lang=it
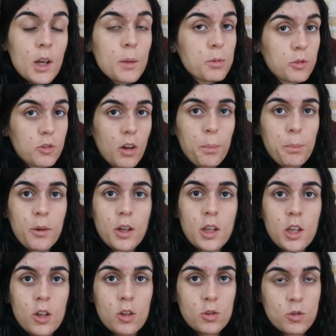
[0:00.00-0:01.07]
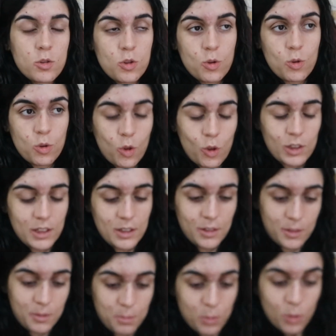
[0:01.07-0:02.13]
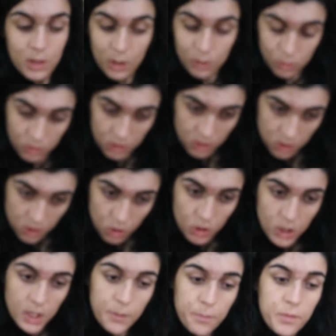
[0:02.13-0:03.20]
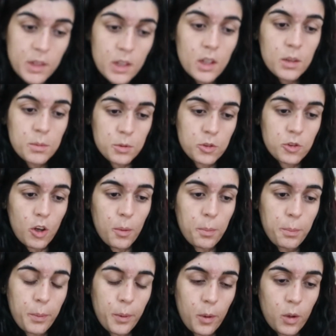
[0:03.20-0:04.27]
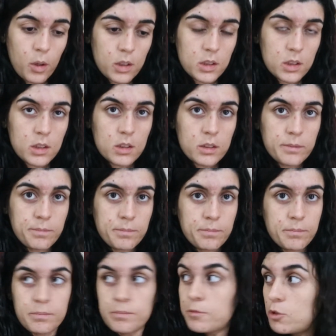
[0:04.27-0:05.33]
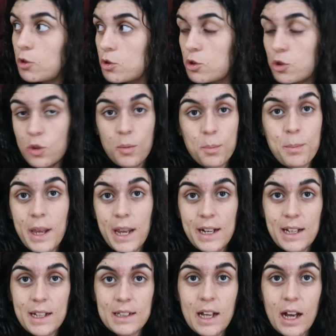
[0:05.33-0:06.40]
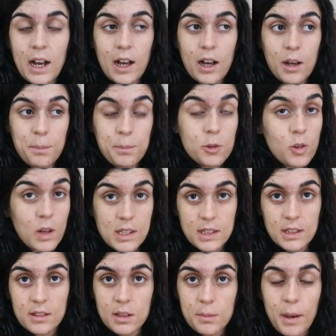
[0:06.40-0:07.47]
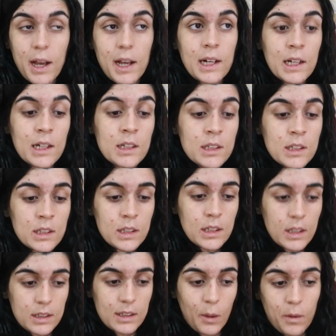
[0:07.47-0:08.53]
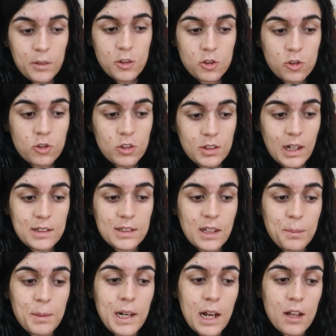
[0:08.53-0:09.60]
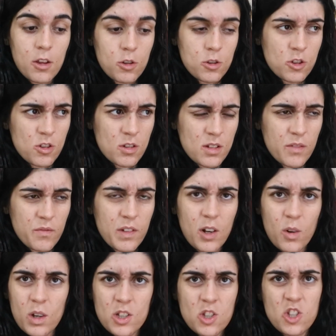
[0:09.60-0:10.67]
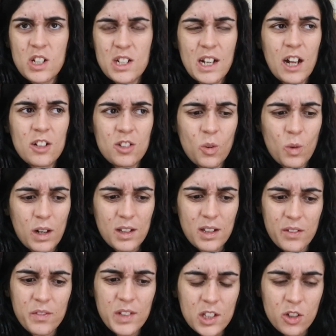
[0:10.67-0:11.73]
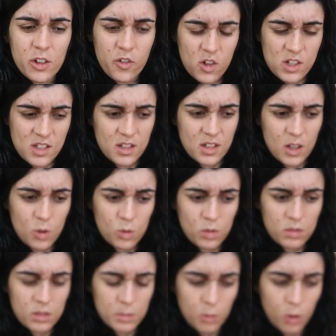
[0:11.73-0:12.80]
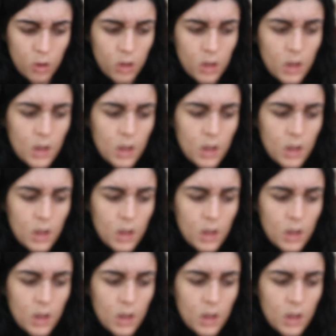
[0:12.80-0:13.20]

purtroppo io non sono in buone condizioni purtroppo ehm, non sto bene da più di una settimana da quando sono tornata da Milano non so se ve l'ho accennato in qualche video forse nell'ultimo